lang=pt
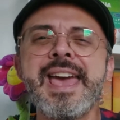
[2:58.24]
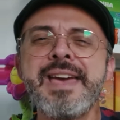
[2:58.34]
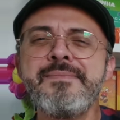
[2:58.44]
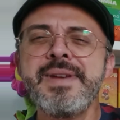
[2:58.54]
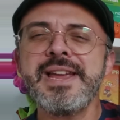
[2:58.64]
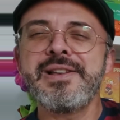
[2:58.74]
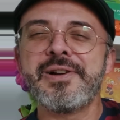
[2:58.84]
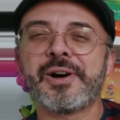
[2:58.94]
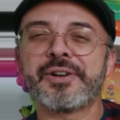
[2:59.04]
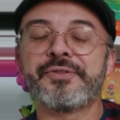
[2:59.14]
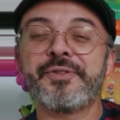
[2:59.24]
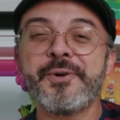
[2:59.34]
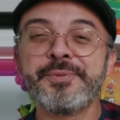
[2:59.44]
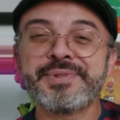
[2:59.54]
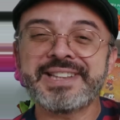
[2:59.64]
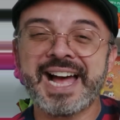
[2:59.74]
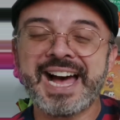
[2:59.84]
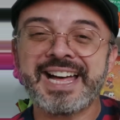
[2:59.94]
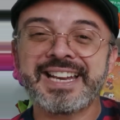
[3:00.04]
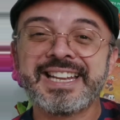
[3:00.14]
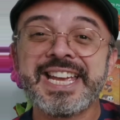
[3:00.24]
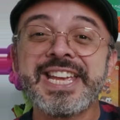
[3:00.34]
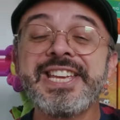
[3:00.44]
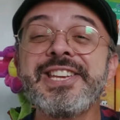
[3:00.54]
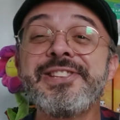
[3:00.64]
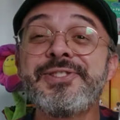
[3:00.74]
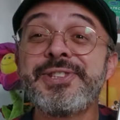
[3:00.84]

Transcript: É melhor voltar e